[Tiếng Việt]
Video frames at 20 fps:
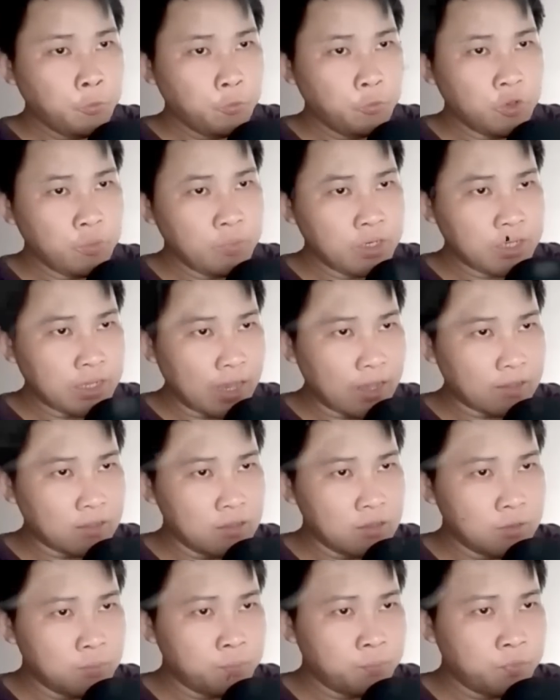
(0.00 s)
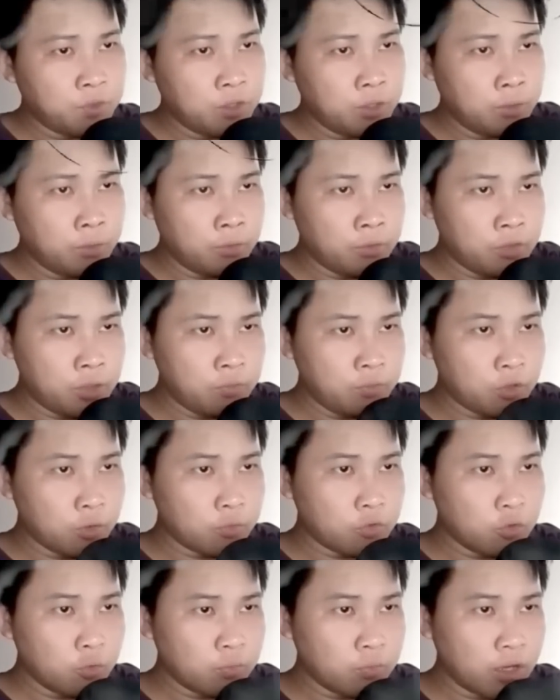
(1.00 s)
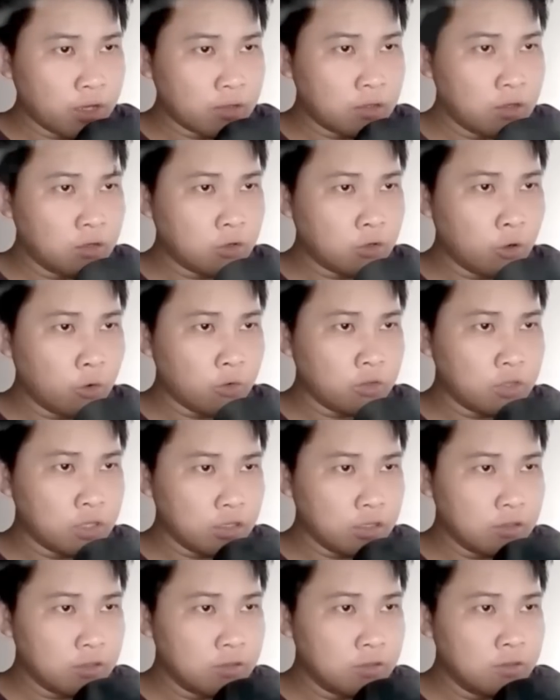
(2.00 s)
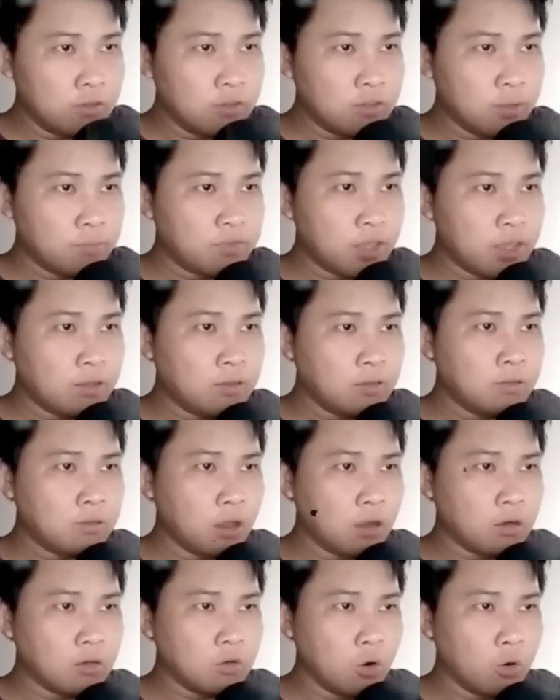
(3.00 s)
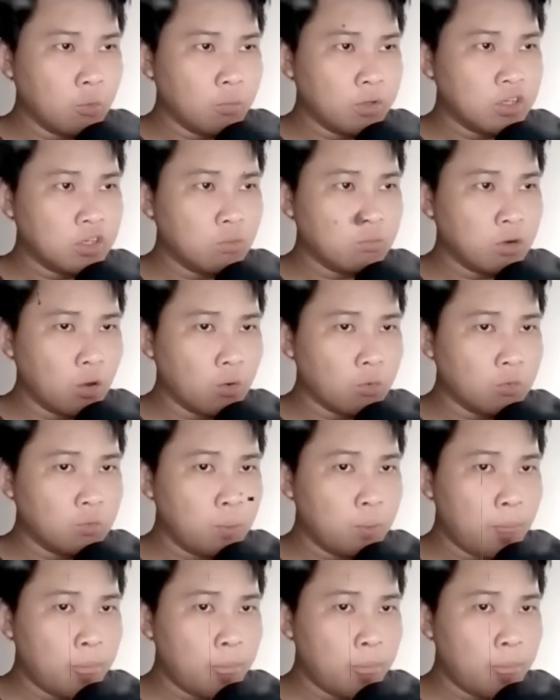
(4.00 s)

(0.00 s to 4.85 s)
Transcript: Viên Minh ngạc nhiên, tiếp tục dùng thần thức nội thị xem xét thần hồn ở trong đầu.